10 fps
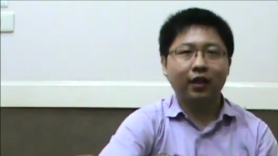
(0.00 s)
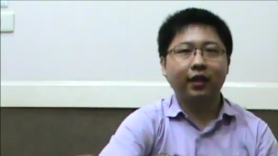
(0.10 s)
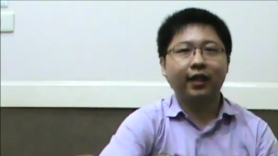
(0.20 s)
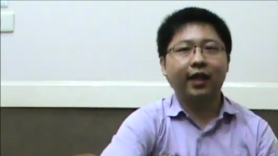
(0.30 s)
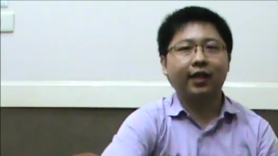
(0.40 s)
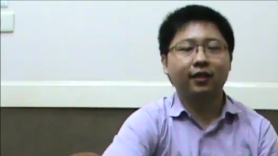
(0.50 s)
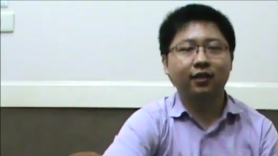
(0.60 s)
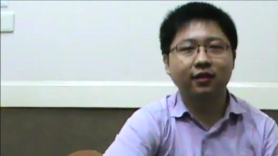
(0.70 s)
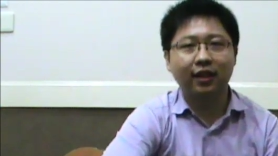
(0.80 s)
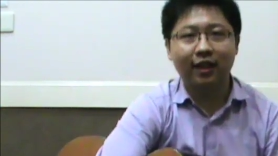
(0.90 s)
ในการ
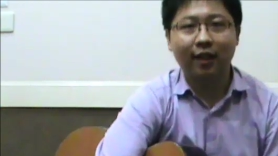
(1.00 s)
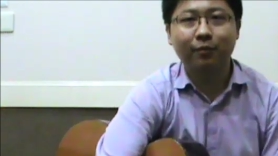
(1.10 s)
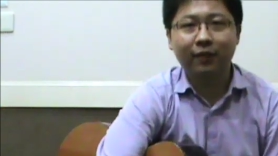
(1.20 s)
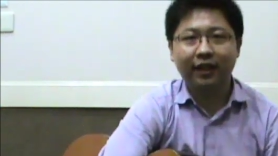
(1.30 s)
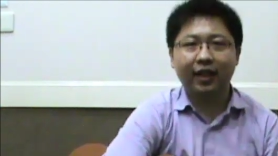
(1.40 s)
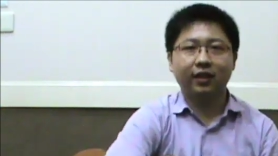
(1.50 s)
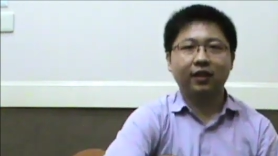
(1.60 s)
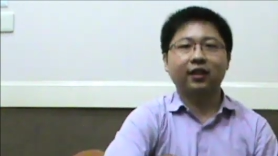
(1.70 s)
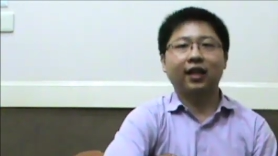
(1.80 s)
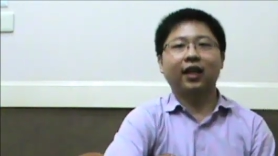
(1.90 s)
จัดทำรายการ
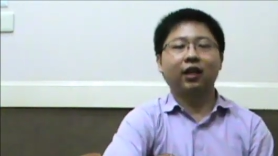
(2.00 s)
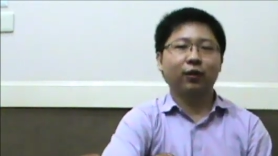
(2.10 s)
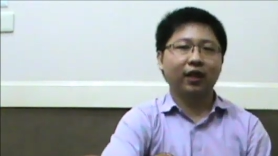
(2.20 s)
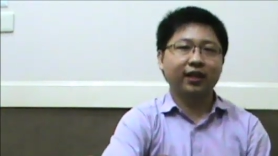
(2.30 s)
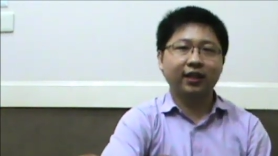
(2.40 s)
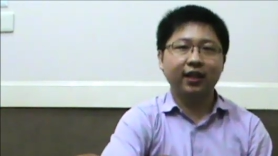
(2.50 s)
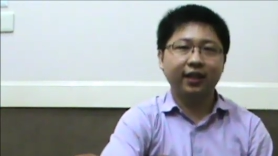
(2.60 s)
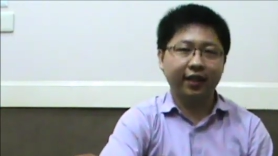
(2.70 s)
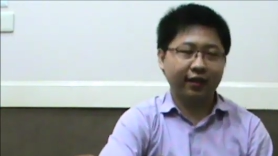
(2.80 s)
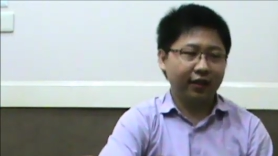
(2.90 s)
กีตาร์วาไรตี้
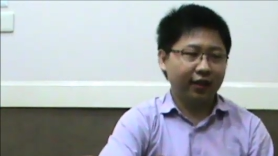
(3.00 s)
เนี่ย